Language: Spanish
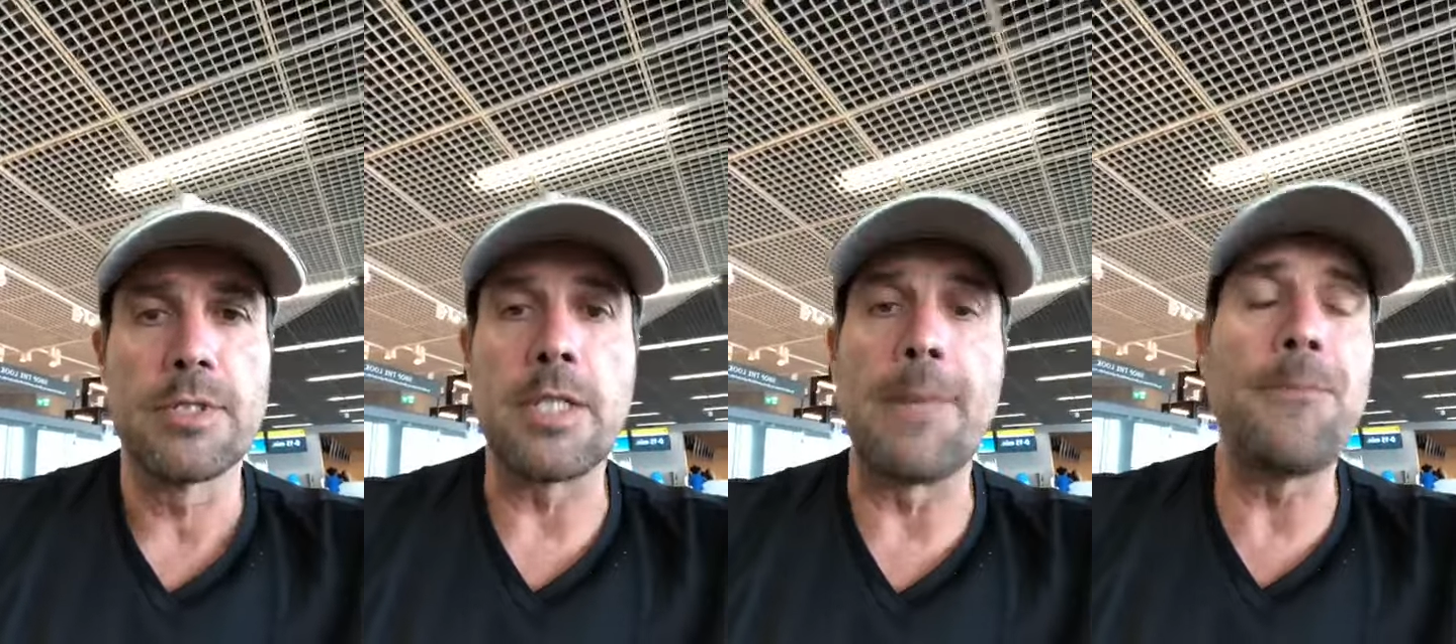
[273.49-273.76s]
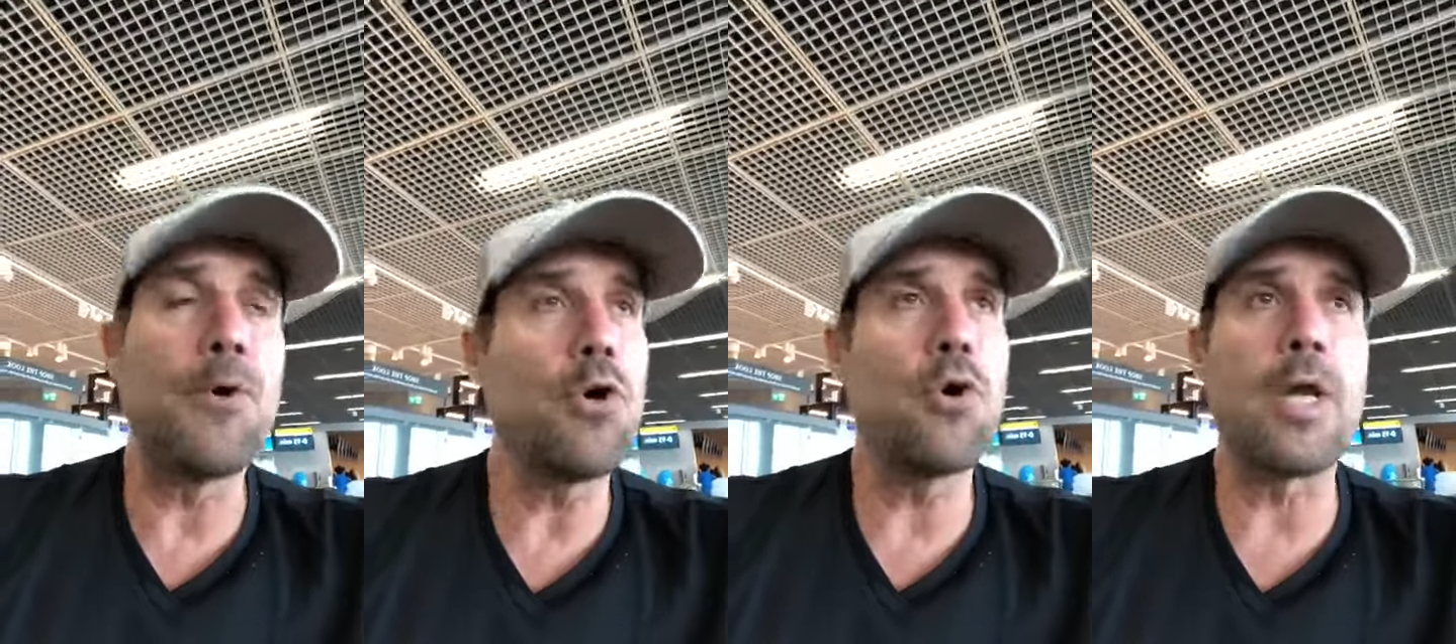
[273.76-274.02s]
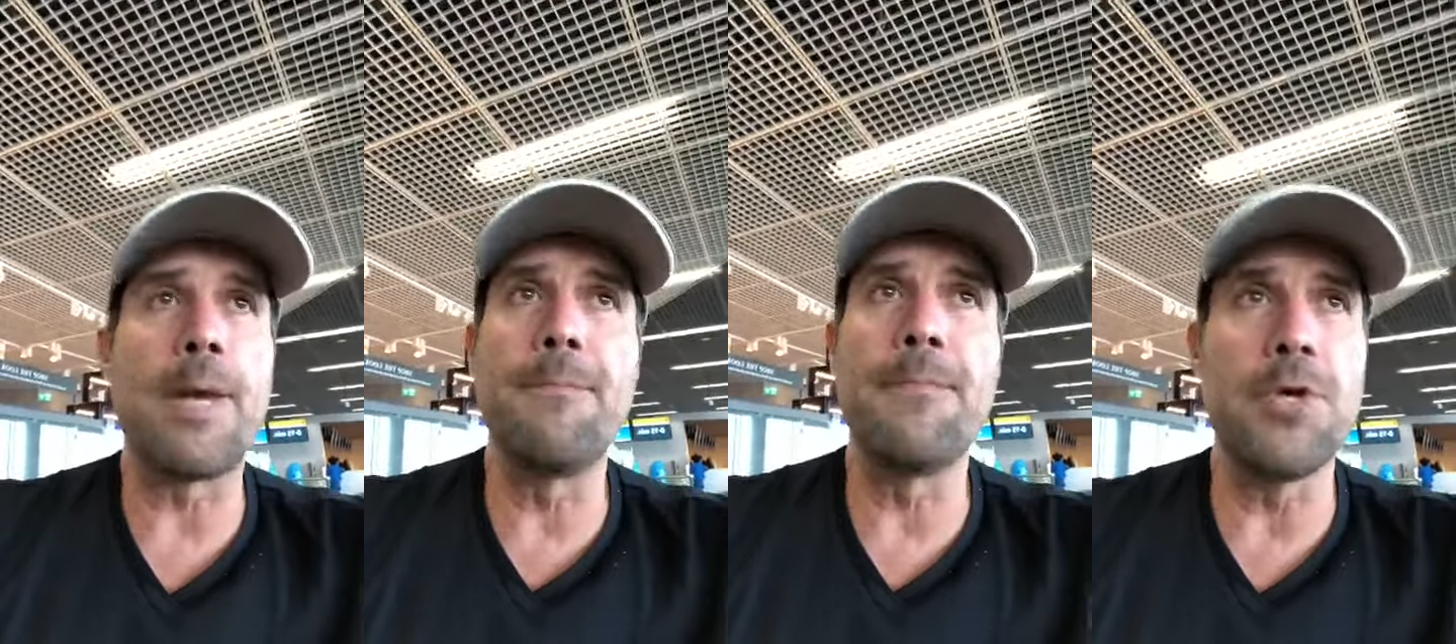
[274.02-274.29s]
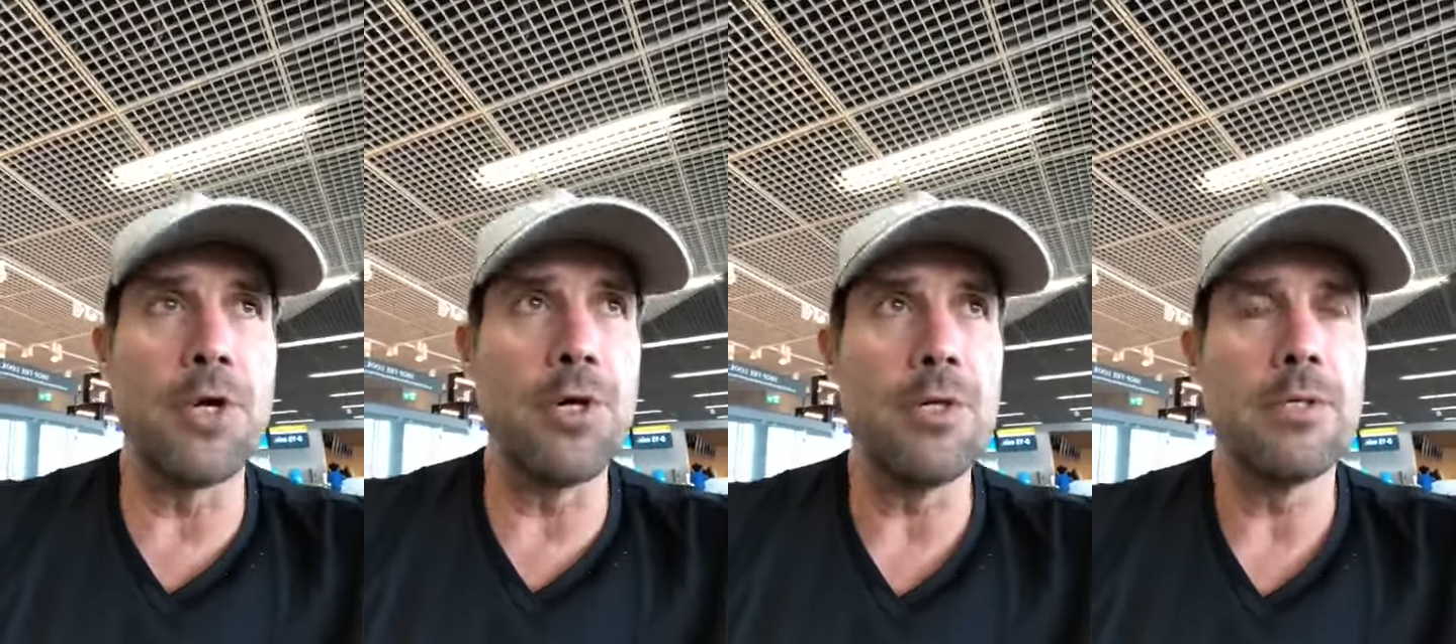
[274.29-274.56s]
Tampoco
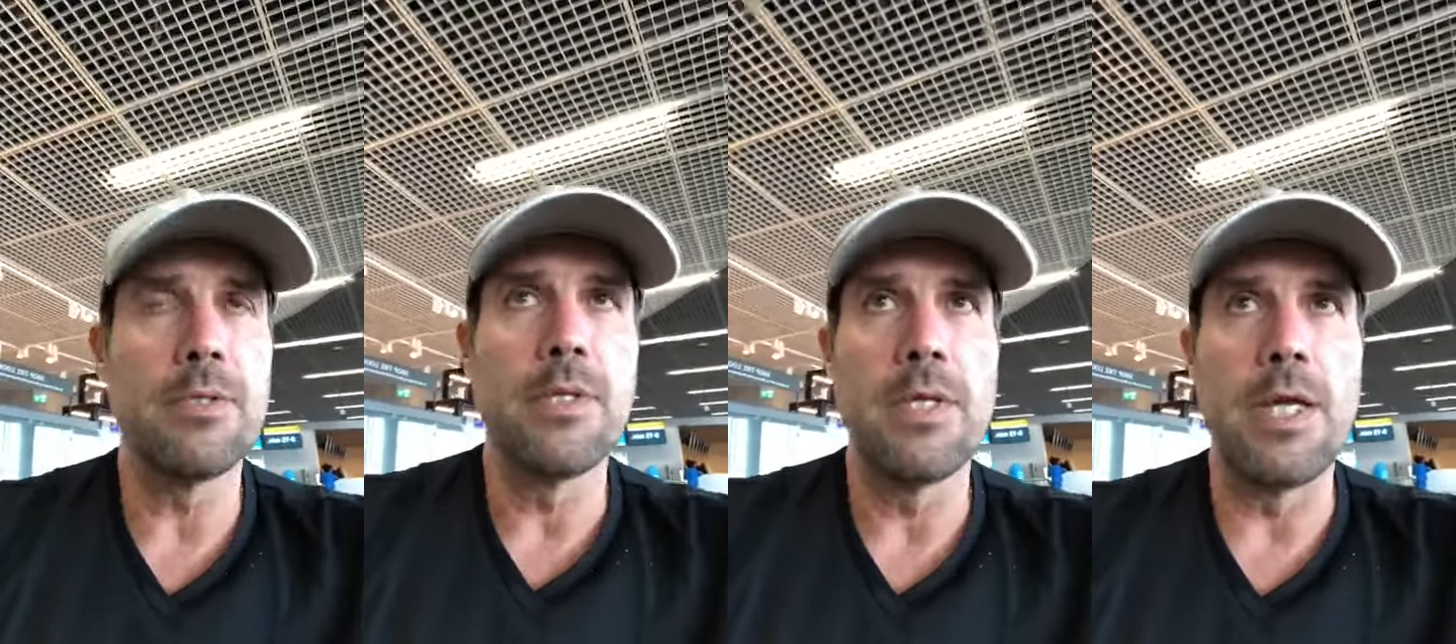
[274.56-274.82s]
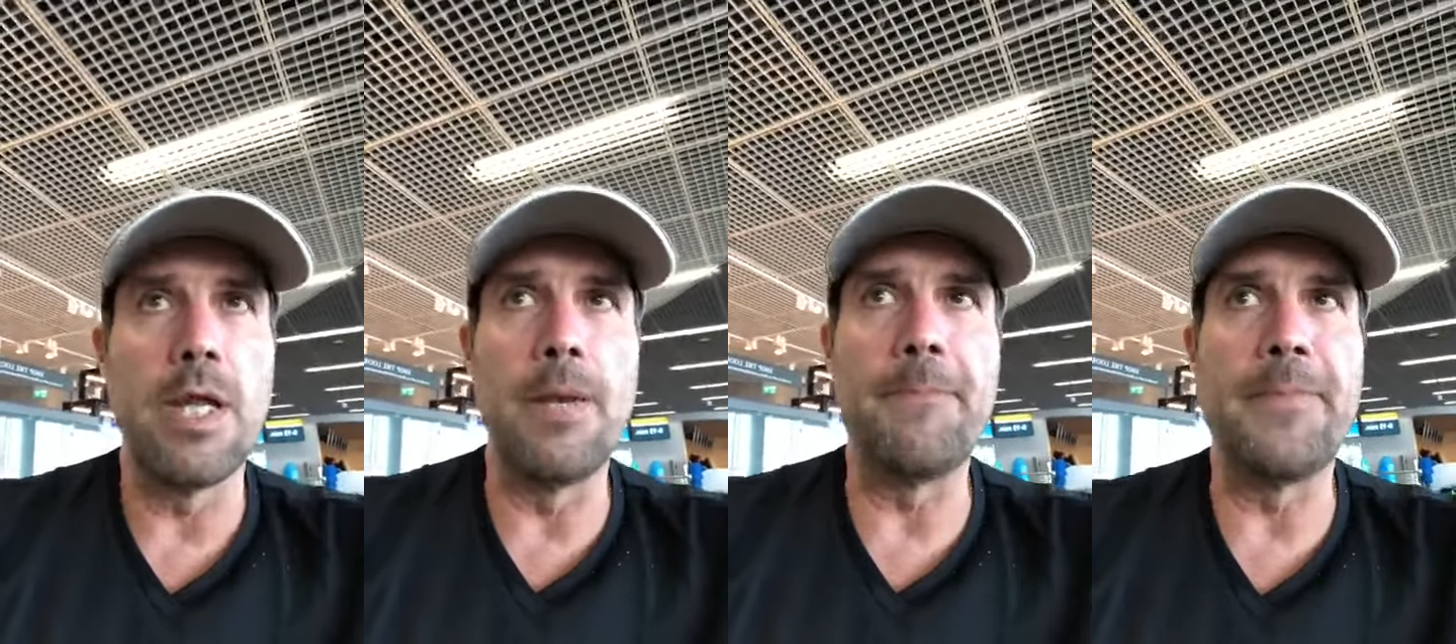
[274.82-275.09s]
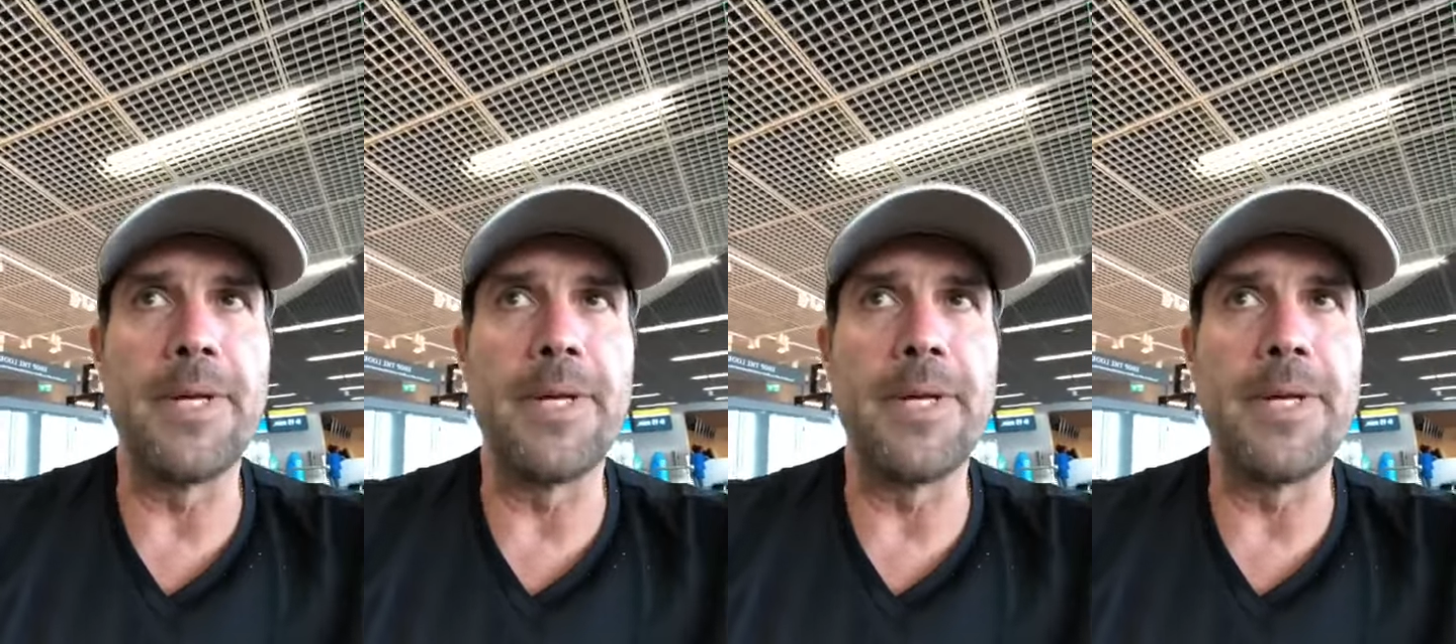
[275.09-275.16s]
cambió el